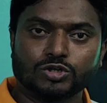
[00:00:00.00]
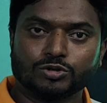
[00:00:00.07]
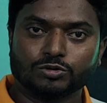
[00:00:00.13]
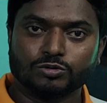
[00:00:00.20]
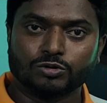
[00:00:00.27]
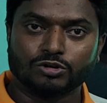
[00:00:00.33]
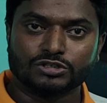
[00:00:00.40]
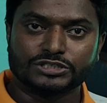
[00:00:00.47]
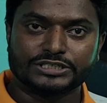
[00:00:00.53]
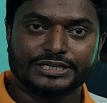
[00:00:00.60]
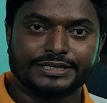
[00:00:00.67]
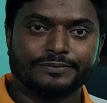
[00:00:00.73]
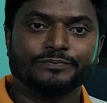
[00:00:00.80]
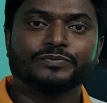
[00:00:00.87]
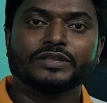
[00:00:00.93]
অংশটুকু
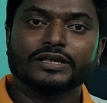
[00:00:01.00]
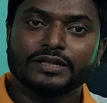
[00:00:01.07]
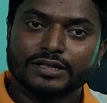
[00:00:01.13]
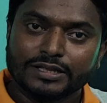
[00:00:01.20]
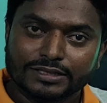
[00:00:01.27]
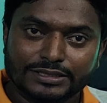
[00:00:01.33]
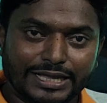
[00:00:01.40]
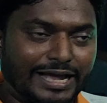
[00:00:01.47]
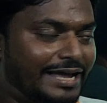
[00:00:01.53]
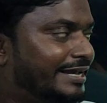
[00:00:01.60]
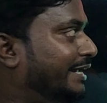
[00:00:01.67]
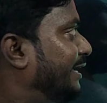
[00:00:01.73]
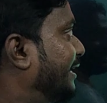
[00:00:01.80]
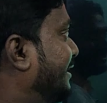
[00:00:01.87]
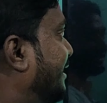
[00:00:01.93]
হচ্ছে তাই
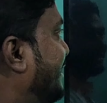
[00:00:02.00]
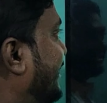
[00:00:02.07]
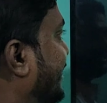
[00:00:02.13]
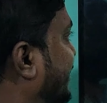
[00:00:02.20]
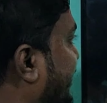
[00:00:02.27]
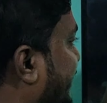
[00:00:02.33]
এটা কি